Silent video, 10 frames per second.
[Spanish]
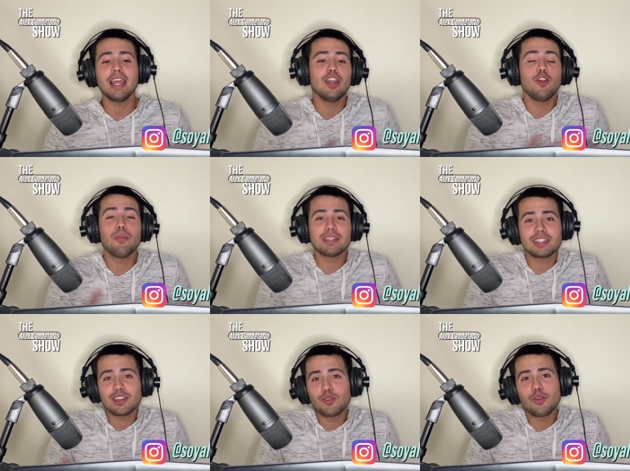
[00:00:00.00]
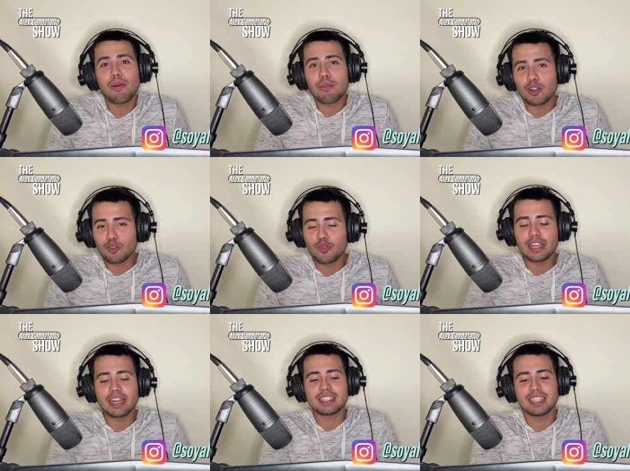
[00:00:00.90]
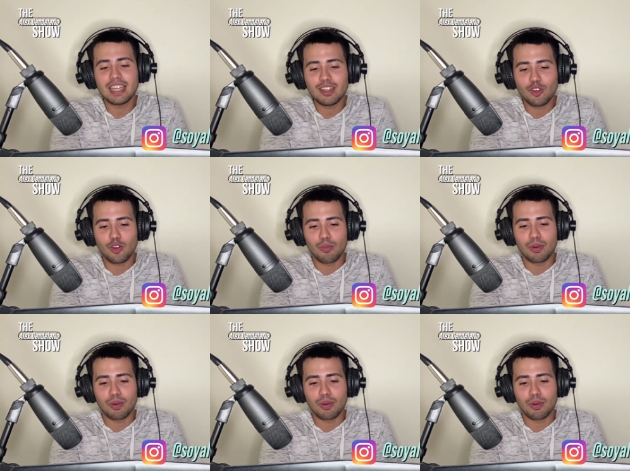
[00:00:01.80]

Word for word: lo más seguro vamos a sufrir haciéndolo